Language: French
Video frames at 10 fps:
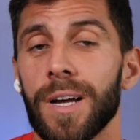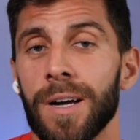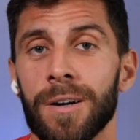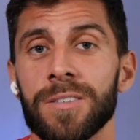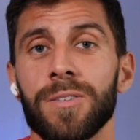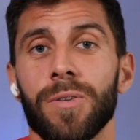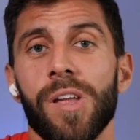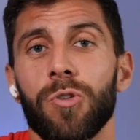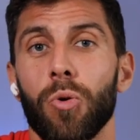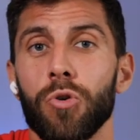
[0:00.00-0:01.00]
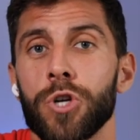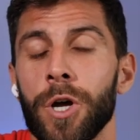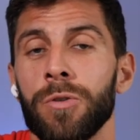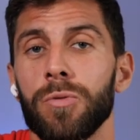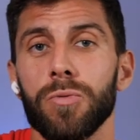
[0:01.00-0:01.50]
Alors si on est trop
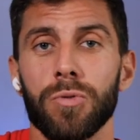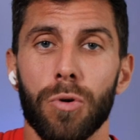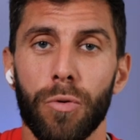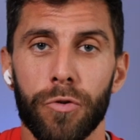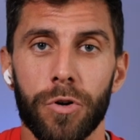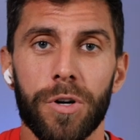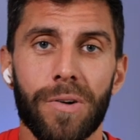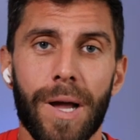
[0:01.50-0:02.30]
jeune ou trop vieux,